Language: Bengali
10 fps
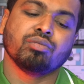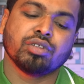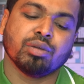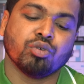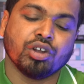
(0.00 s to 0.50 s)

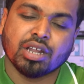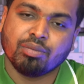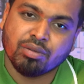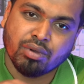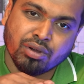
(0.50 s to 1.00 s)
যে বুলেট
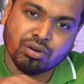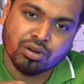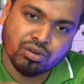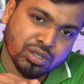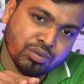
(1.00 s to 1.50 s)
ক্যামেরা ব্যবহার
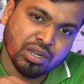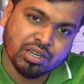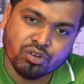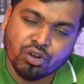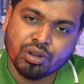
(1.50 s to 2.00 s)
করার কথা বলি
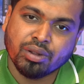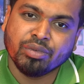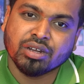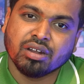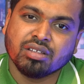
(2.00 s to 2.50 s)
এটা টোয়েন্টি
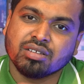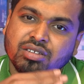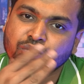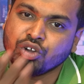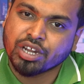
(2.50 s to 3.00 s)
মিটার
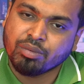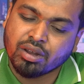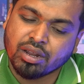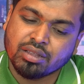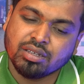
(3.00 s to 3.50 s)
ডিস্টেন্সে বুলেট ক্যামেরা
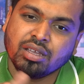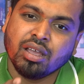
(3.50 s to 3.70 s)
রেখেছি